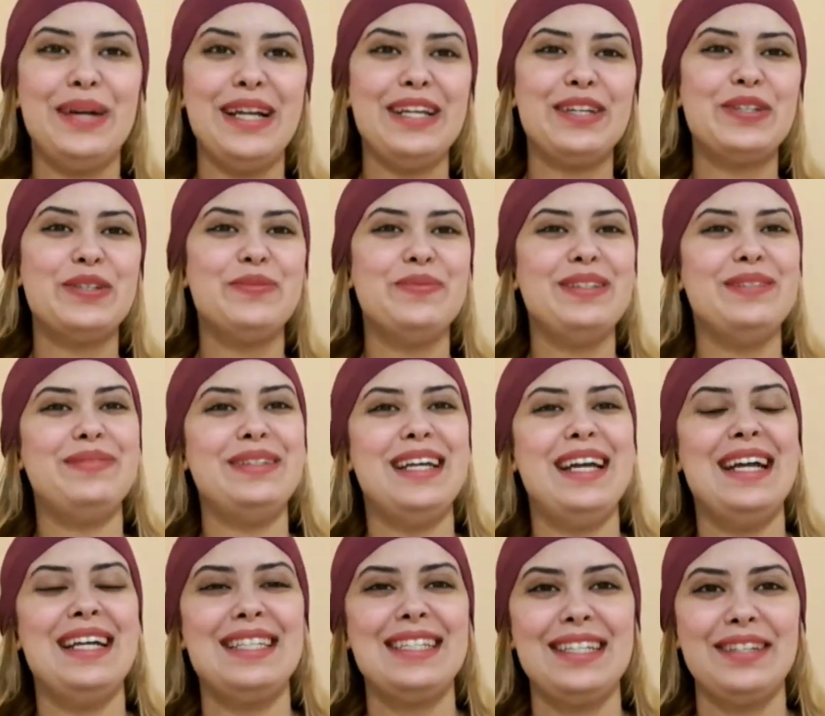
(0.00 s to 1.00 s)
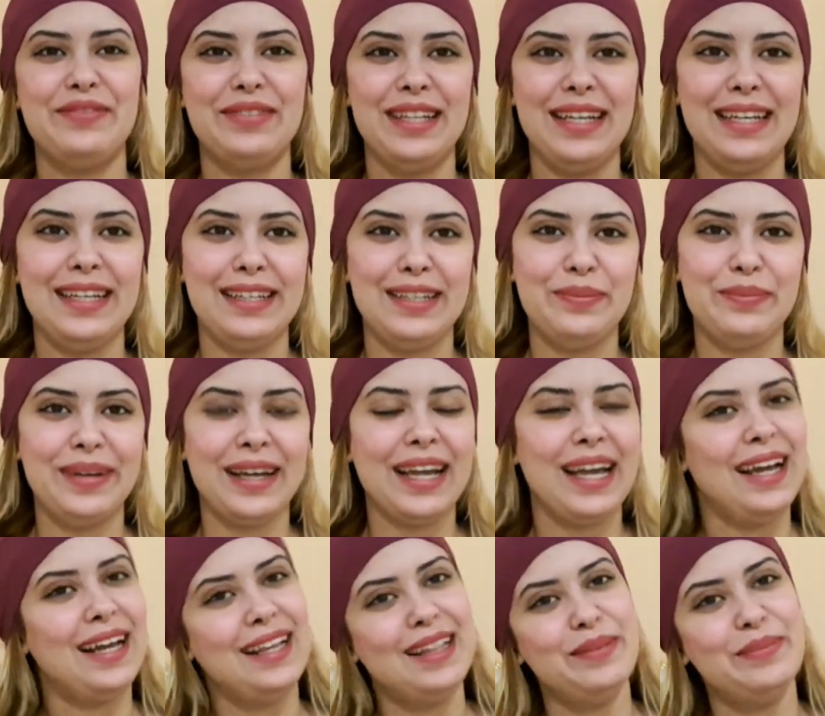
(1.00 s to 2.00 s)
السلام عليكم البنات كيف دايرين
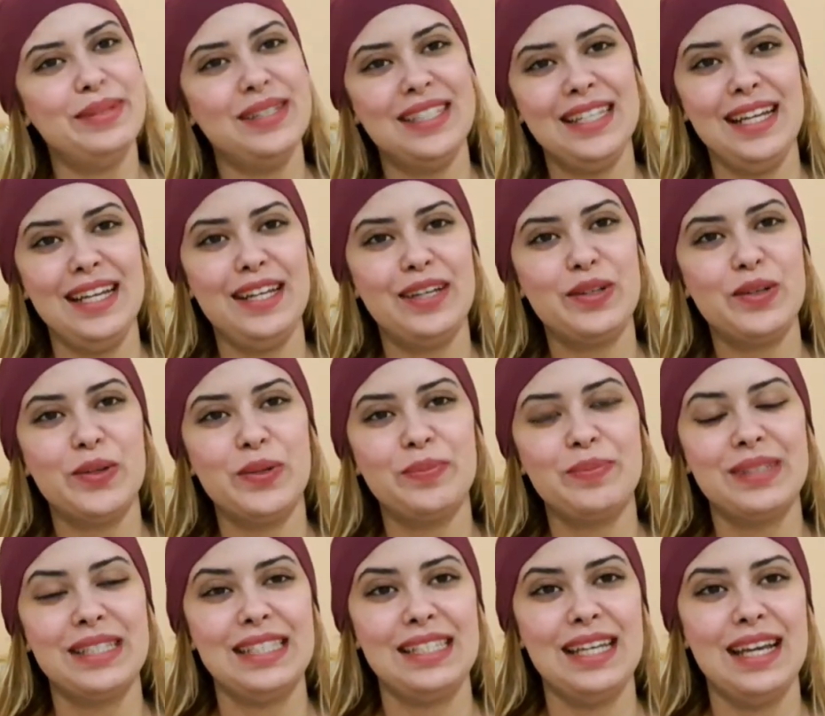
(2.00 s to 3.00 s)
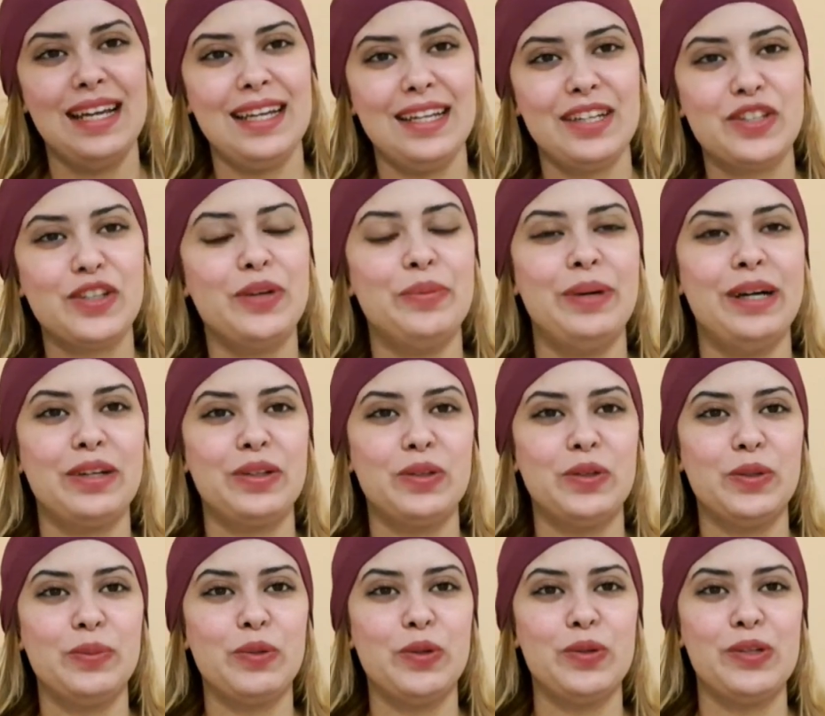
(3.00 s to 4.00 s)
بخير لاباس عليكم مزيانه
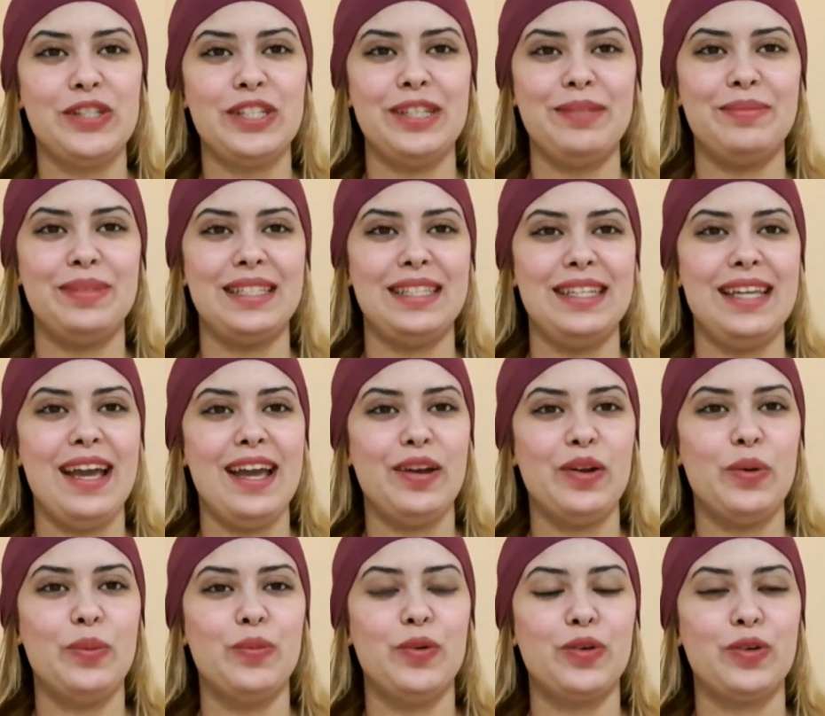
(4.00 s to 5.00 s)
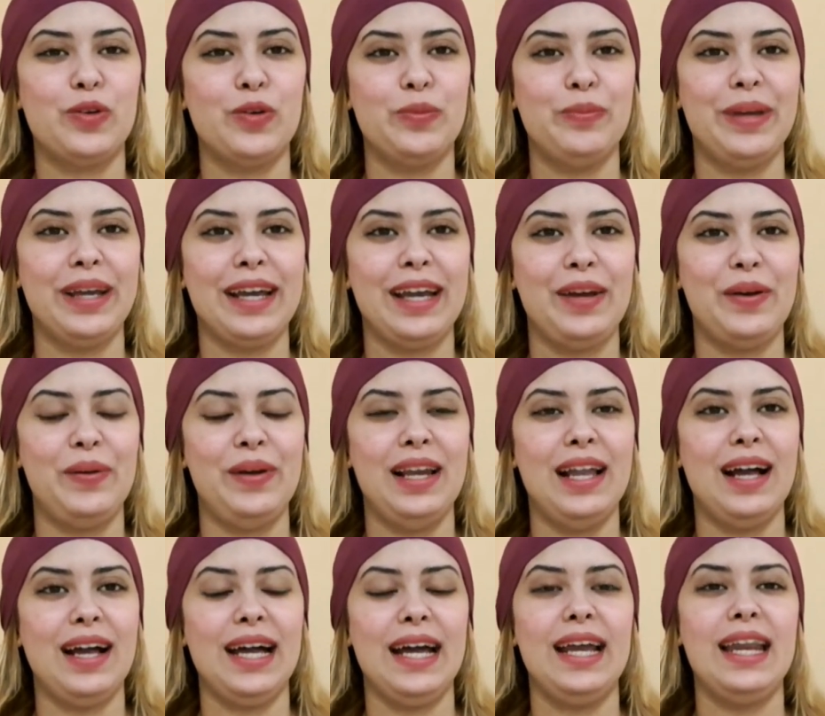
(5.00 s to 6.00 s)
اخباركم كلشي مزيان اموركم بخير
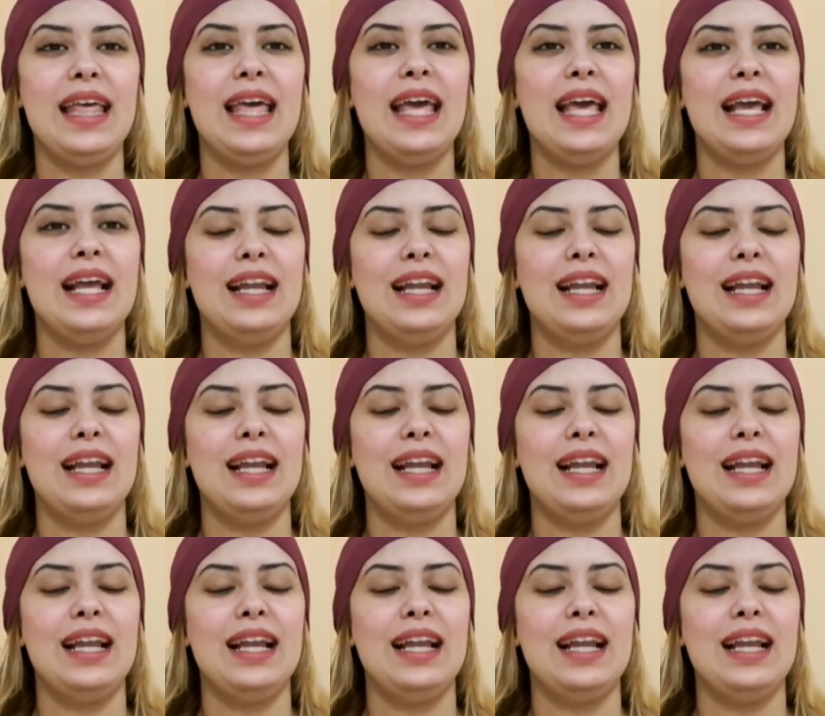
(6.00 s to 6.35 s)
وعلى خير